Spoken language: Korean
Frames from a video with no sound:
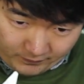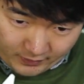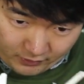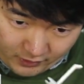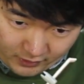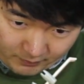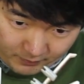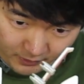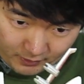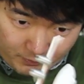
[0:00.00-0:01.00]
이렇게
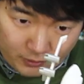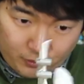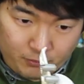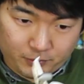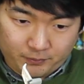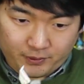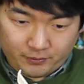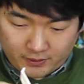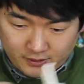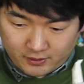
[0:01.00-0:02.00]
별도의 부품을
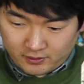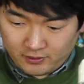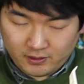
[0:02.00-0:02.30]
이용해서